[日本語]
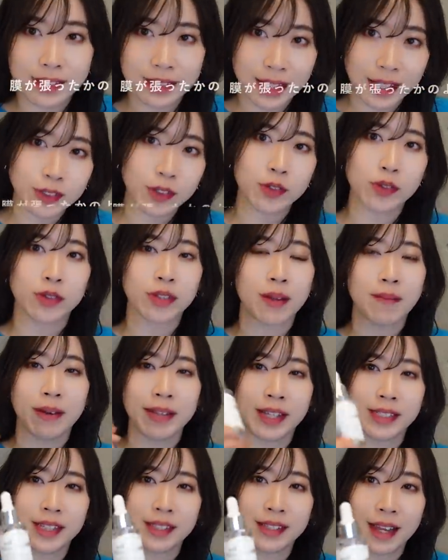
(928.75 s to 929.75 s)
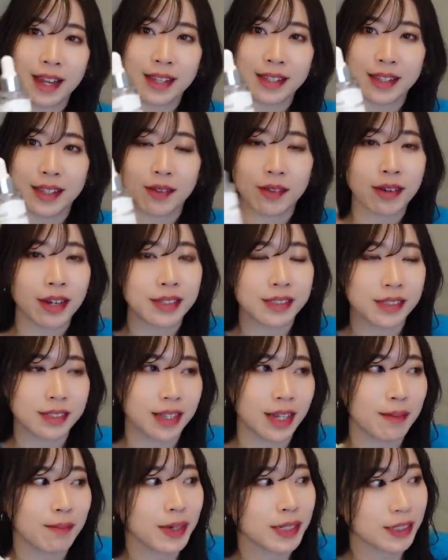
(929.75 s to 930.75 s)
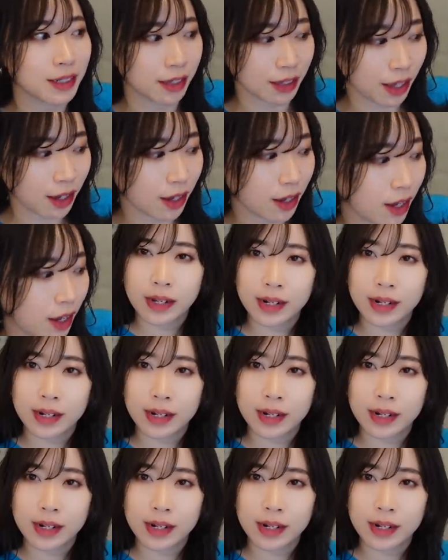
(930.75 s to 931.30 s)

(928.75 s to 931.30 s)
てちょっと手放せないっていう感じになりましたね